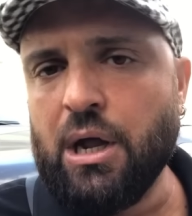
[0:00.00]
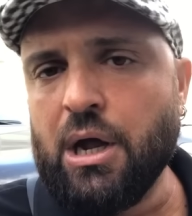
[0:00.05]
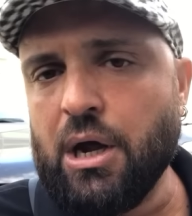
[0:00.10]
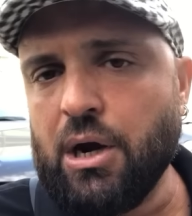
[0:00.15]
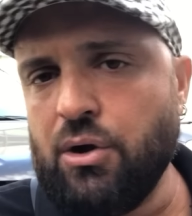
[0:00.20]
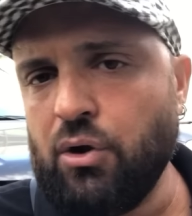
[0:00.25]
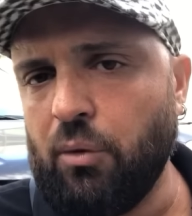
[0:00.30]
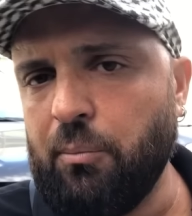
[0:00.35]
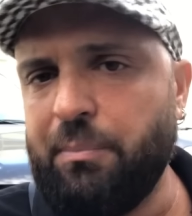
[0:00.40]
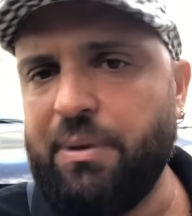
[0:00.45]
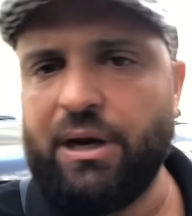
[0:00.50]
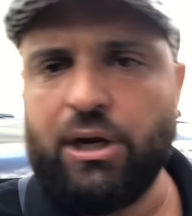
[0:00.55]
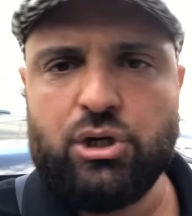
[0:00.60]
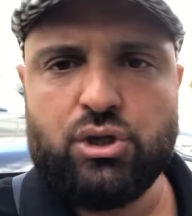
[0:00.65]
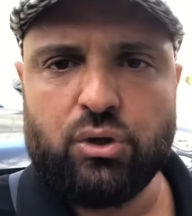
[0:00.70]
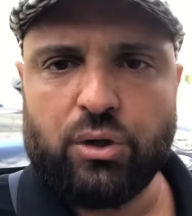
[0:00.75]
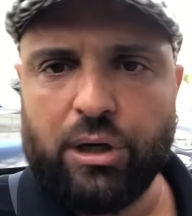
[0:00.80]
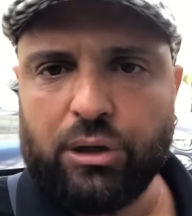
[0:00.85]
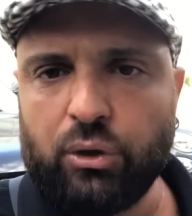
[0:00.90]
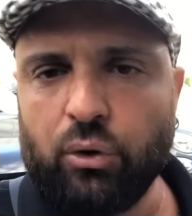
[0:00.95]
non per i
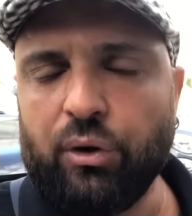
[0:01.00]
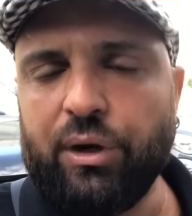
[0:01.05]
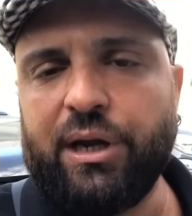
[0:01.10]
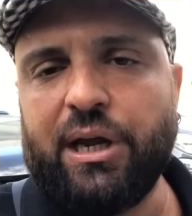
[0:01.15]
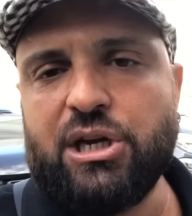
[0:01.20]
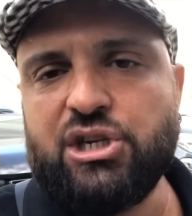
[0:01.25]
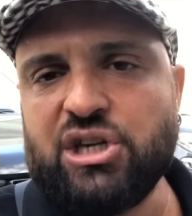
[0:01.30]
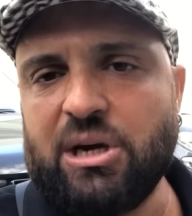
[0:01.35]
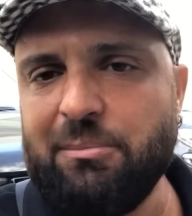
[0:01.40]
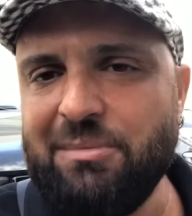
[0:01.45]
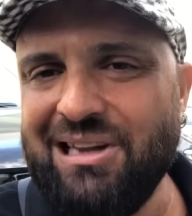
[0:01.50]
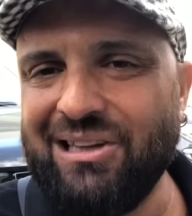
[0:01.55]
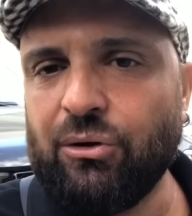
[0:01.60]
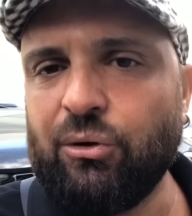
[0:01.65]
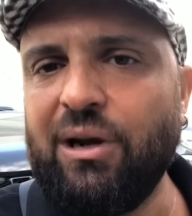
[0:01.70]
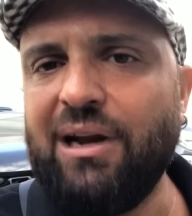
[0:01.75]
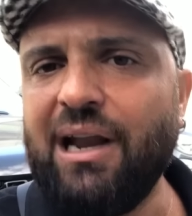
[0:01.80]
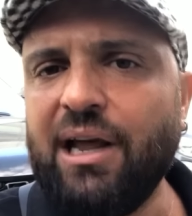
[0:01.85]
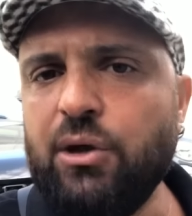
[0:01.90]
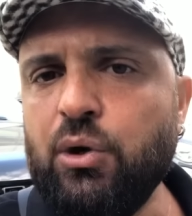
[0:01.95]
giocatori che già militano
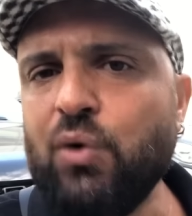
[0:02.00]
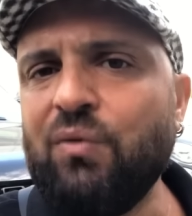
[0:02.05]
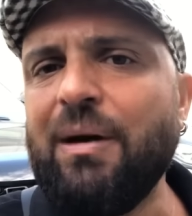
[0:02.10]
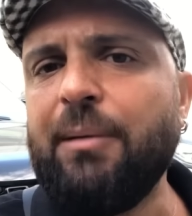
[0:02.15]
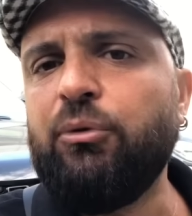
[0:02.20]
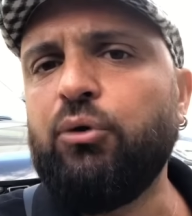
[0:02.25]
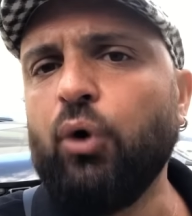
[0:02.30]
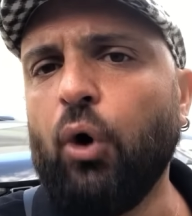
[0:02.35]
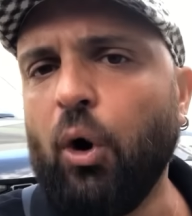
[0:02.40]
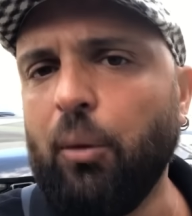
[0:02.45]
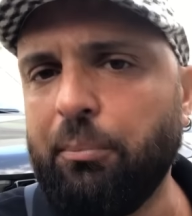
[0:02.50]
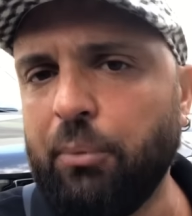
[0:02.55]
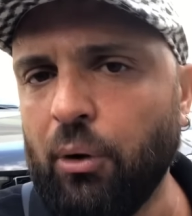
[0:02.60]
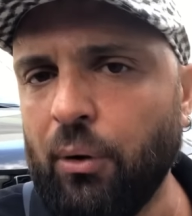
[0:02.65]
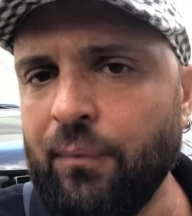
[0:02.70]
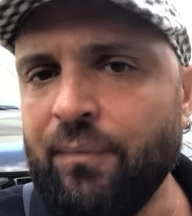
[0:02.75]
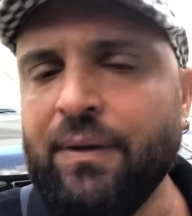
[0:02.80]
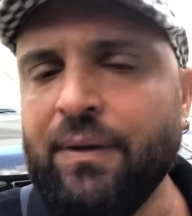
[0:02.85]
nella Juve dopo